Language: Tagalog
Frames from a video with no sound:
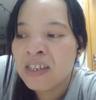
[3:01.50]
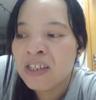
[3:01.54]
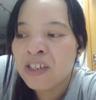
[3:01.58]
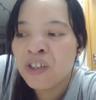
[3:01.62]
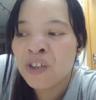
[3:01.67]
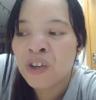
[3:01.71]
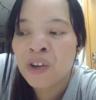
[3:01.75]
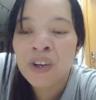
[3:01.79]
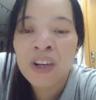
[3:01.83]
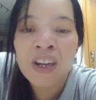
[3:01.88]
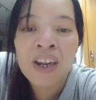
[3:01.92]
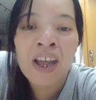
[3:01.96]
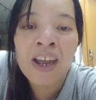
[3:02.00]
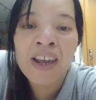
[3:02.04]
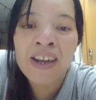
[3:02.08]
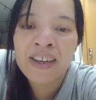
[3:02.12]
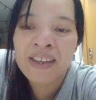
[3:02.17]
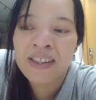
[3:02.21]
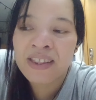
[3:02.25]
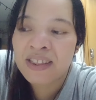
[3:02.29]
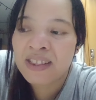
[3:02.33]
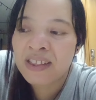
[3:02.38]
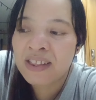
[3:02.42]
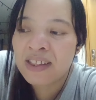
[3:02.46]
light
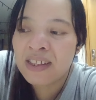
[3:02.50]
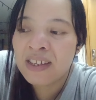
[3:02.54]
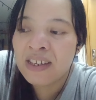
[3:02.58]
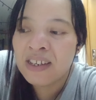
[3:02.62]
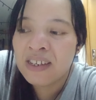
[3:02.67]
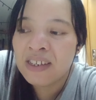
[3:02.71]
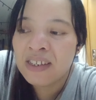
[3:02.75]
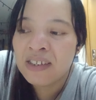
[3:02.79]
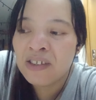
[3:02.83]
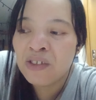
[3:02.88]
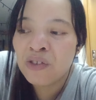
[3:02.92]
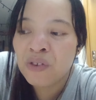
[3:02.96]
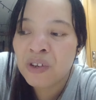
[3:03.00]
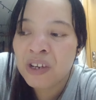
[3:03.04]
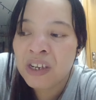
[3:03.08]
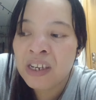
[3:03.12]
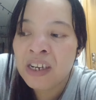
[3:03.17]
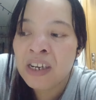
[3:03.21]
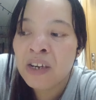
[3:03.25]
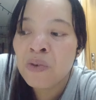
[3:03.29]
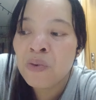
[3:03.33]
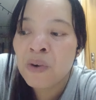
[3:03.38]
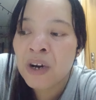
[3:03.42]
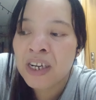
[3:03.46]

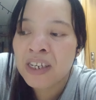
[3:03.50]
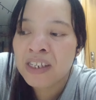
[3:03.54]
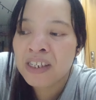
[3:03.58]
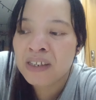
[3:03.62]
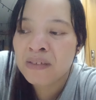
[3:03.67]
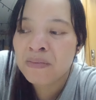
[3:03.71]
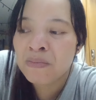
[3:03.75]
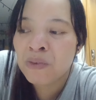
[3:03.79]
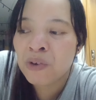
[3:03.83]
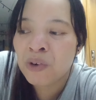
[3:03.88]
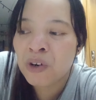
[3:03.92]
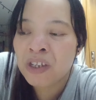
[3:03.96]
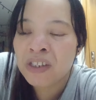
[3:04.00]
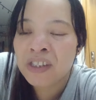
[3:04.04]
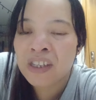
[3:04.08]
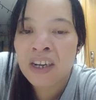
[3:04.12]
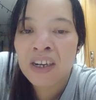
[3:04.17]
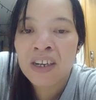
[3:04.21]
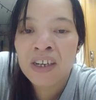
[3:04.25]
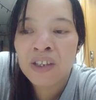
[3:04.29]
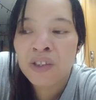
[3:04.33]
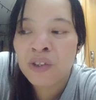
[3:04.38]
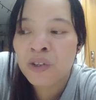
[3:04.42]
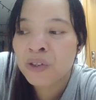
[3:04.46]
iliwanag mo at ang
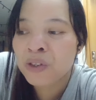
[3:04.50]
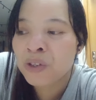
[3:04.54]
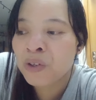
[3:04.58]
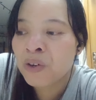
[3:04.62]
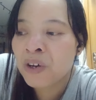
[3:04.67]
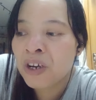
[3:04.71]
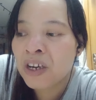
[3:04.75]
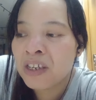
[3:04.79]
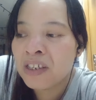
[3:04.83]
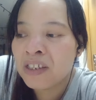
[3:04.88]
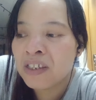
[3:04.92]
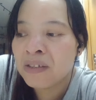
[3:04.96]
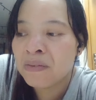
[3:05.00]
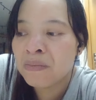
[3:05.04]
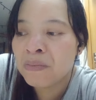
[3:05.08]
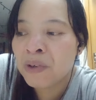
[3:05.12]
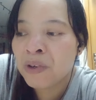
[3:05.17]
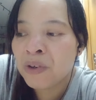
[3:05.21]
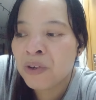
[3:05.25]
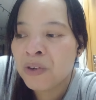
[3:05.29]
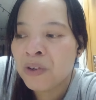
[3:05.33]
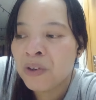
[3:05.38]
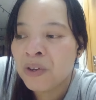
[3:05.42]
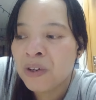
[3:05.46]
katotohanan mo.
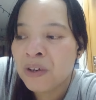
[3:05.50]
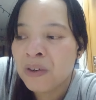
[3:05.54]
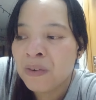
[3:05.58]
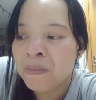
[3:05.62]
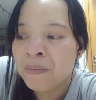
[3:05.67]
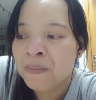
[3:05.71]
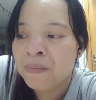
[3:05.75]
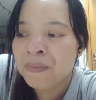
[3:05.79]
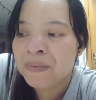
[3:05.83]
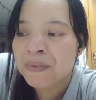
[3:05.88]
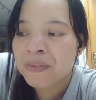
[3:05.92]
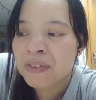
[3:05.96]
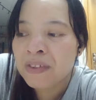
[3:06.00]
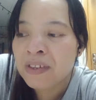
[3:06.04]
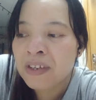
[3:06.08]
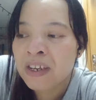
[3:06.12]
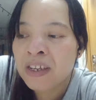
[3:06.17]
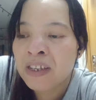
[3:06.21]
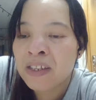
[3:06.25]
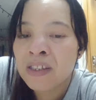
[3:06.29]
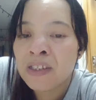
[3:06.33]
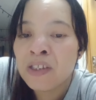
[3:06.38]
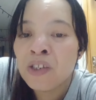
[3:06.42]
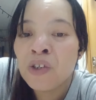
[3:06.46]

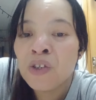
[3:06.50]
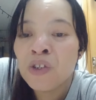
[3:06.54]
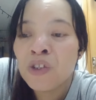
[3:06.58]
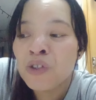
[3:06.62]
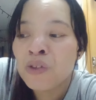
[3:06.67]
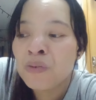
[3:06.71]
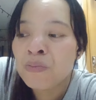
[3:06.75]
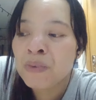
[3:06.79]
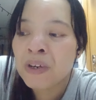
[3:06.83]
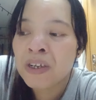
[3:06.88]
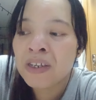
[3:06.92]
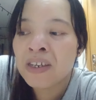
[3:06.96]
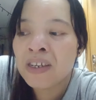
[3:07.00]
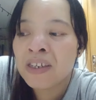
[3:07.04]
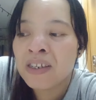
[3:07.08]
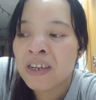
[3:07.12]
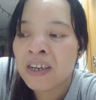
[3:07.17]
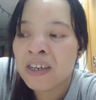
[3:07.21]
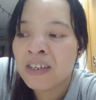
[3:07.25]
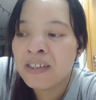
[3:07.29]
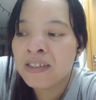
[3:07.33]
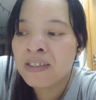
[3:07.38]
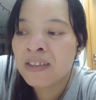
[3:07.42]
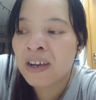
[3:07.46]
And yun yung magaguide
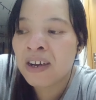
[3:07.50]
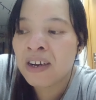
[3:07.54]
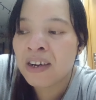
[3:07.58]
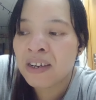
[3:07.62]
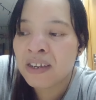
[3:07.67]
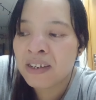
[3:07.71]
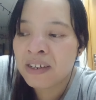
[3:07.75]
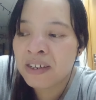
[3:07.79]
sa akin.